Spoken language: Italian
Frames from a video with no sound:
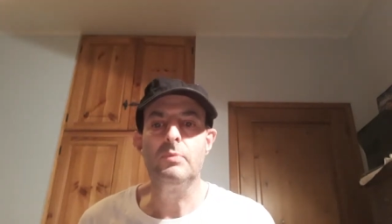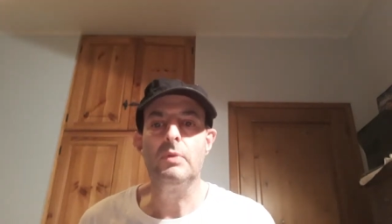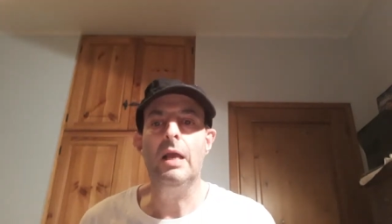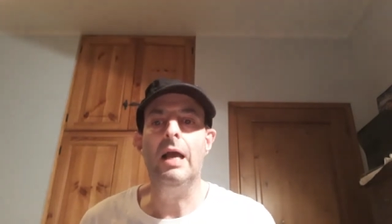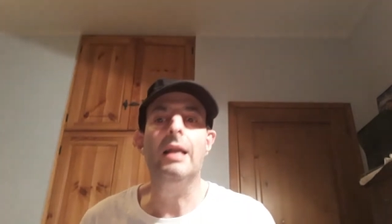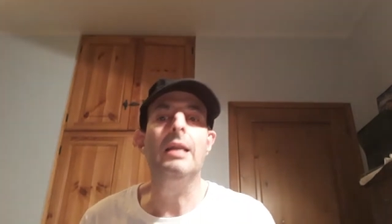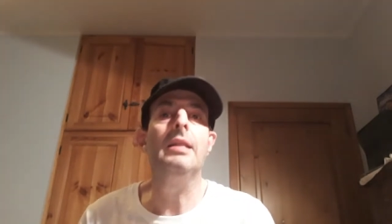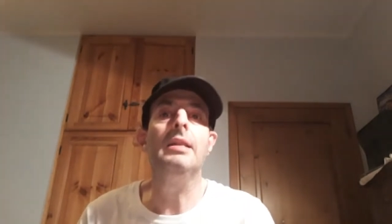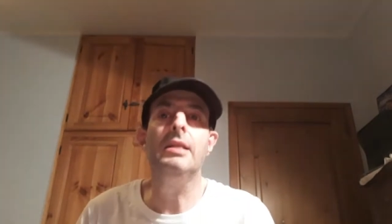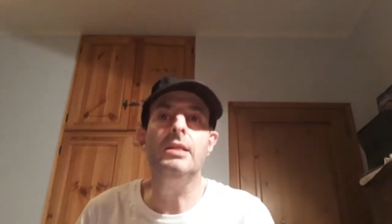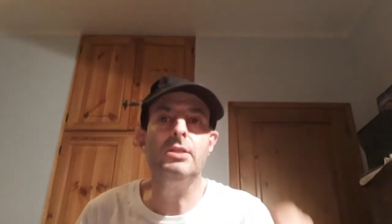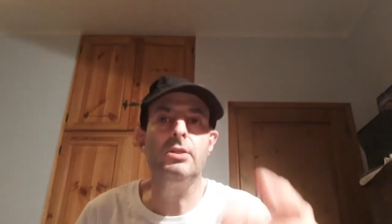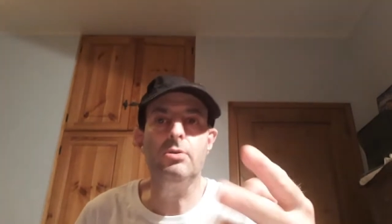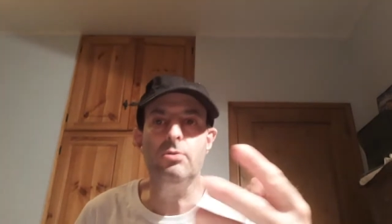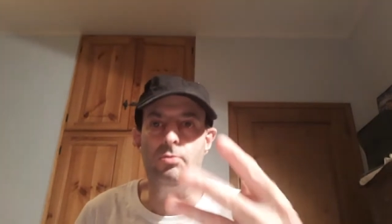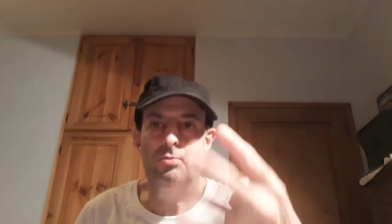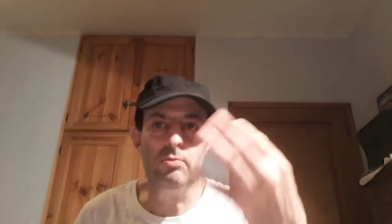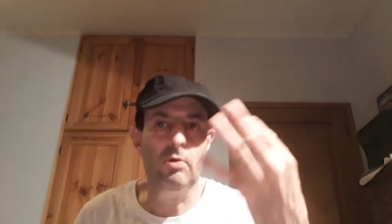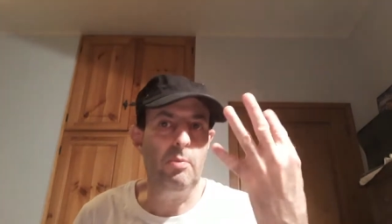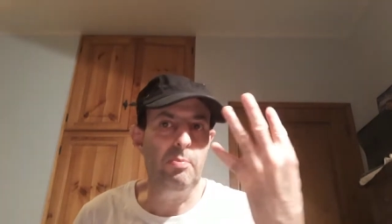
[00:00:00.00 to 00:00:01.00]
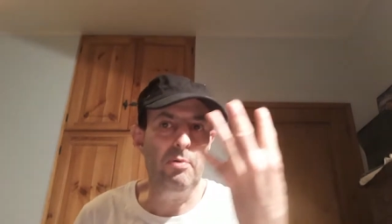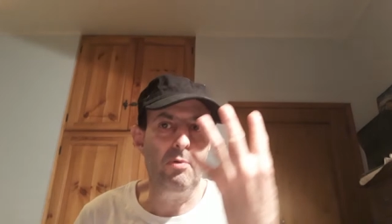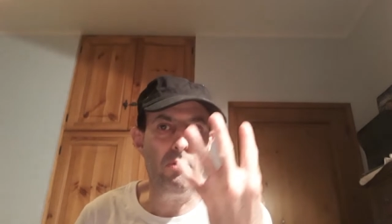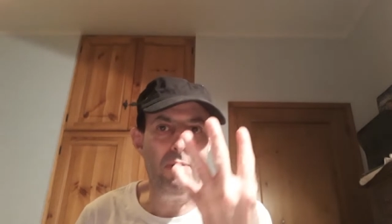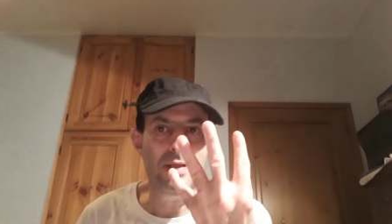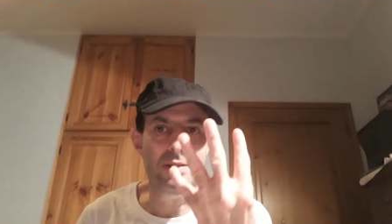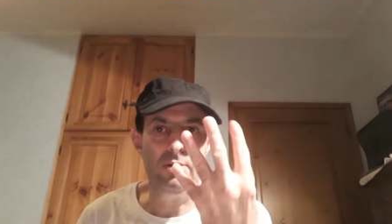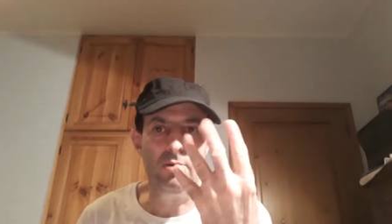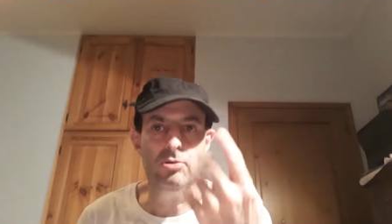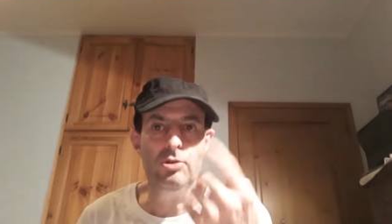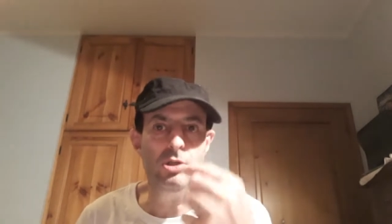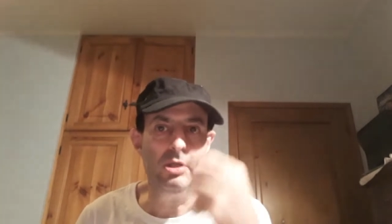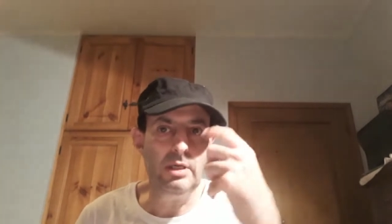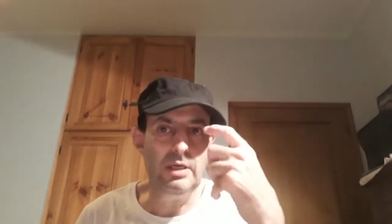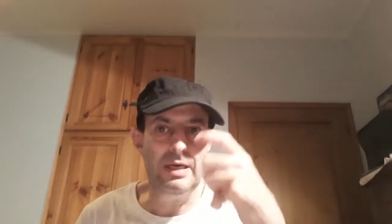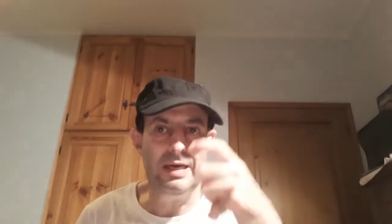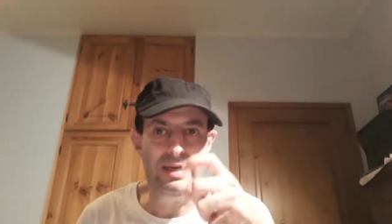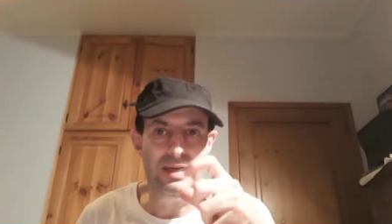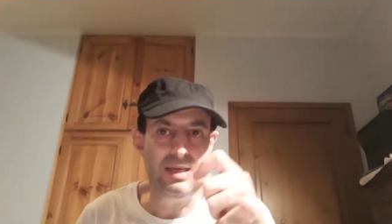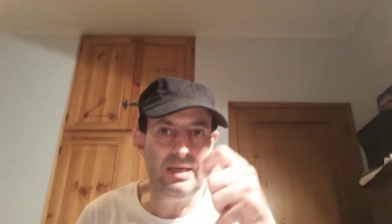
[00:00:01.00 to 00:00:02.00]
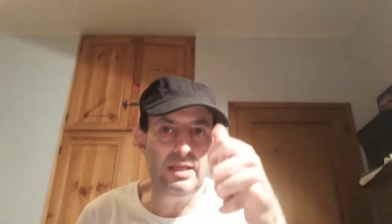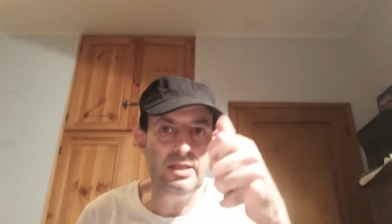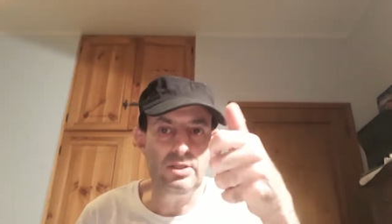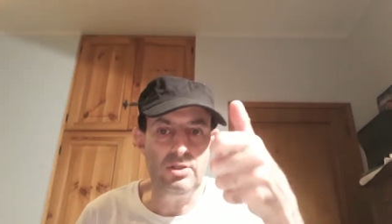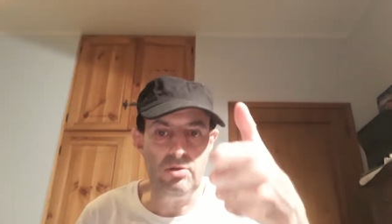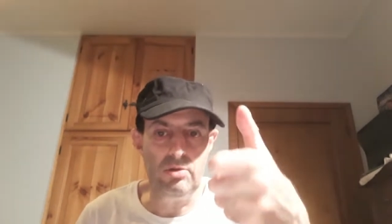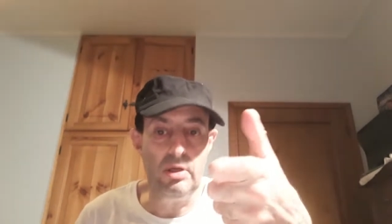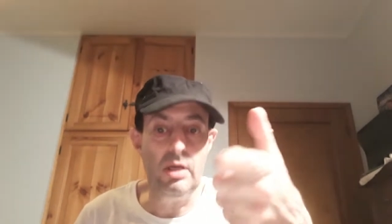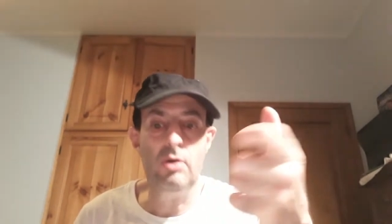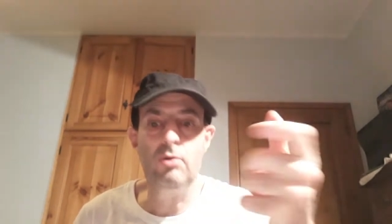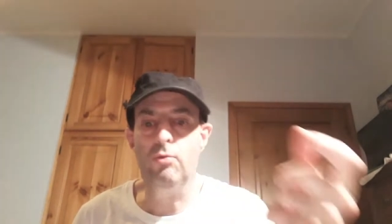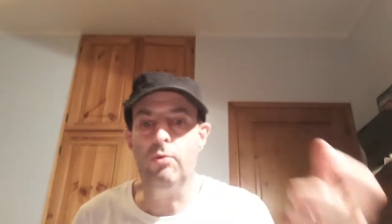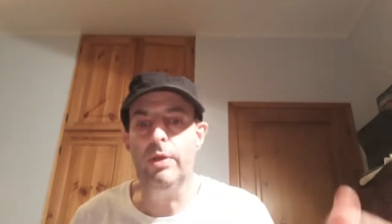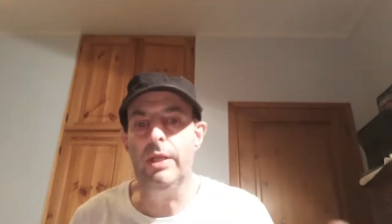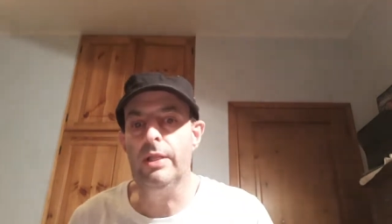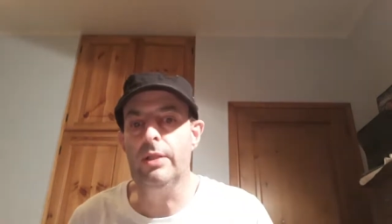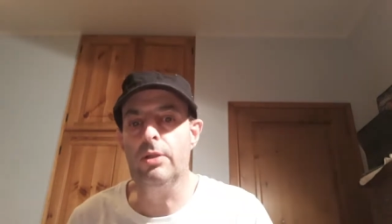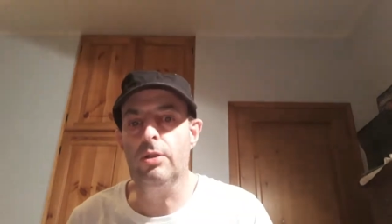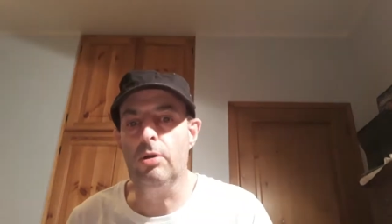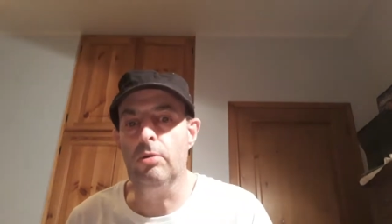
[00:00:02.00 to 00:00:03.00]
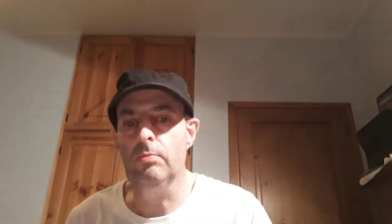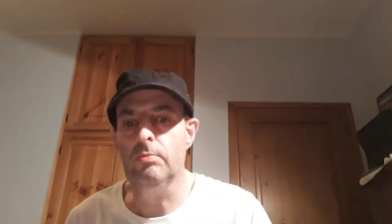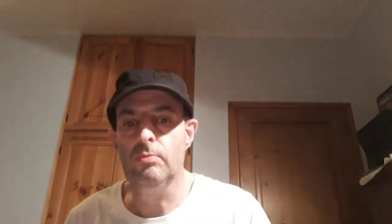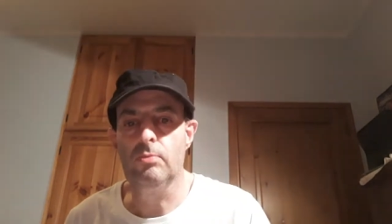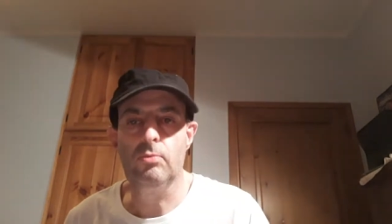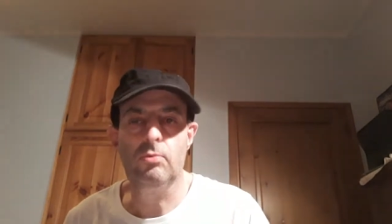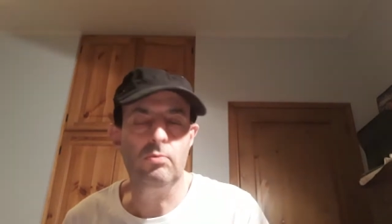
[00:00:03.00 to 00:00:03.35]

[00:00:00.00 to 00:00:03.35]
all'inizio, dopo quattro giri, all'inizio del quinto,